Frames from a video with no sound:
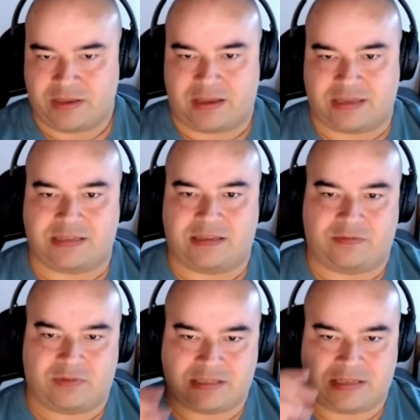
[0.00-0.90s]
Assim,
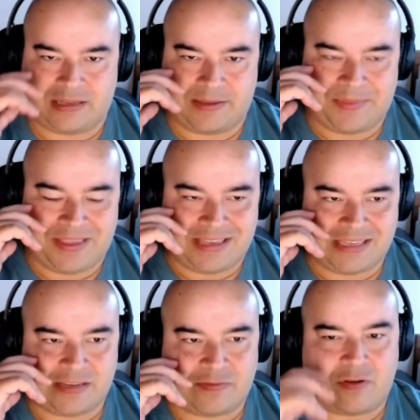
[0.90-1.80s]
você
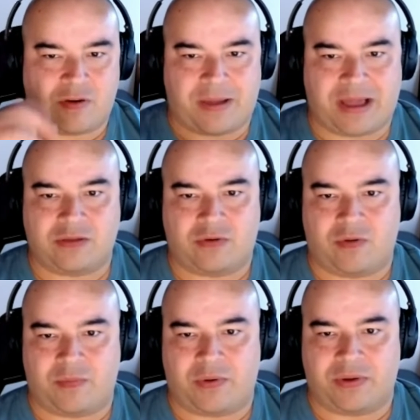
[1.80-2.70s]
ser formado
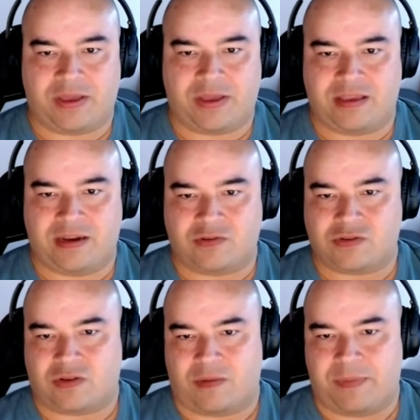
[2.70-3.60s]
como alguém que não
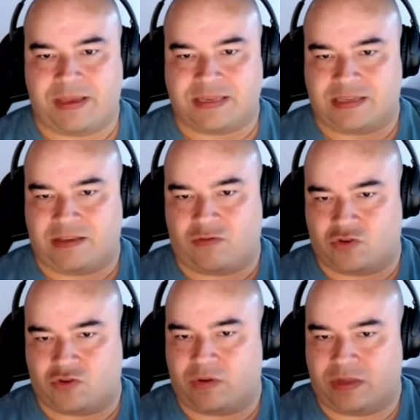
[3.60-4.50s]
só pensa em
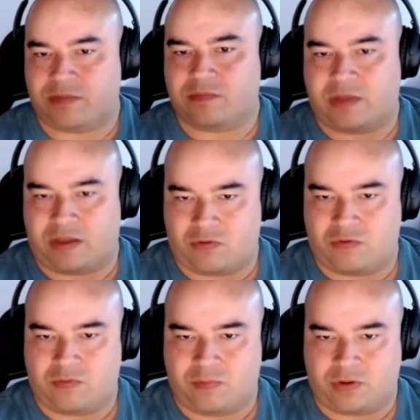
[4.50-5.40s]
construir né,
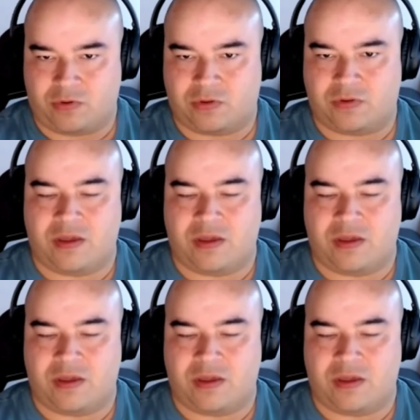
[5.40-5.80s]
o, o produto,